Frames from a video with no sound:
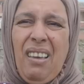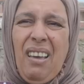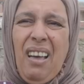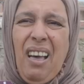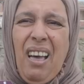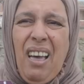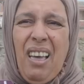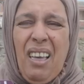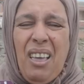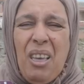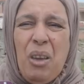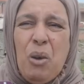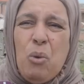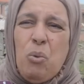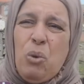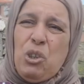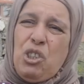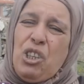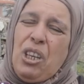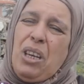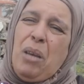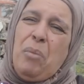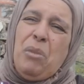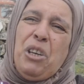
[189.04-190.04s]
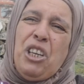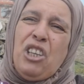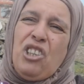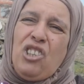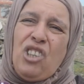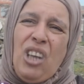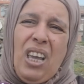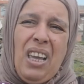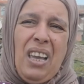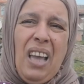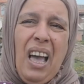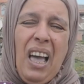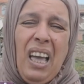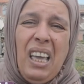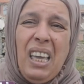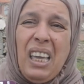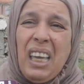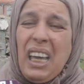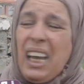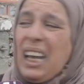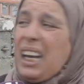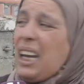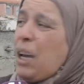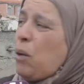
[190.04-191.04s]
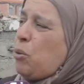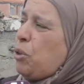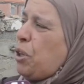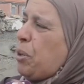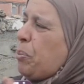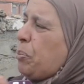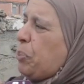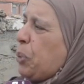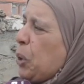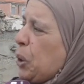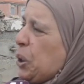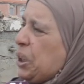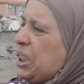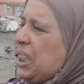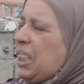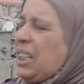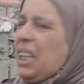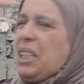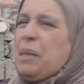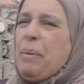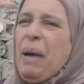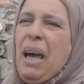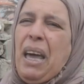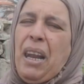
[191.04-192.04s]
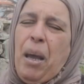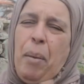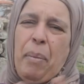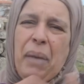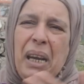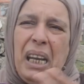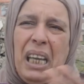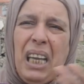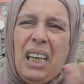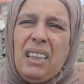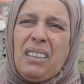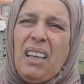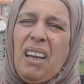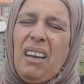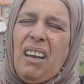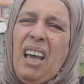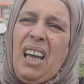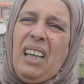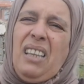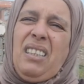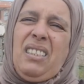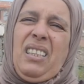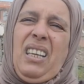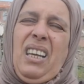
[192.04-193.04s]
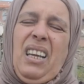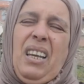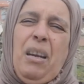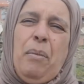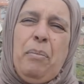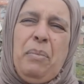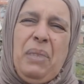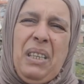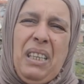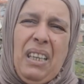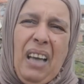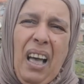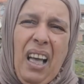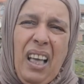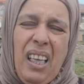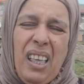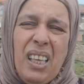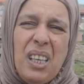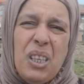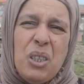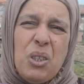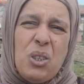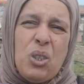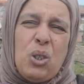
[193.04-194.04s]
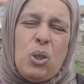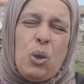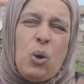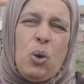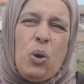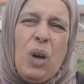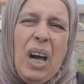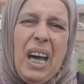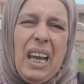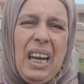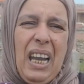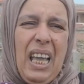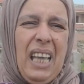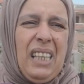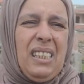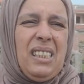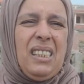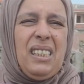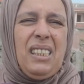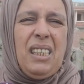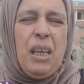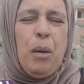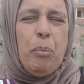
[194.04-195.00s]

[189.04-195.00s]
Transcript: ها واش انا منين جايه خلاوني بوحدي هنا دابا انا مريضه الله اللي سيعلم بيا السكر الحساسيه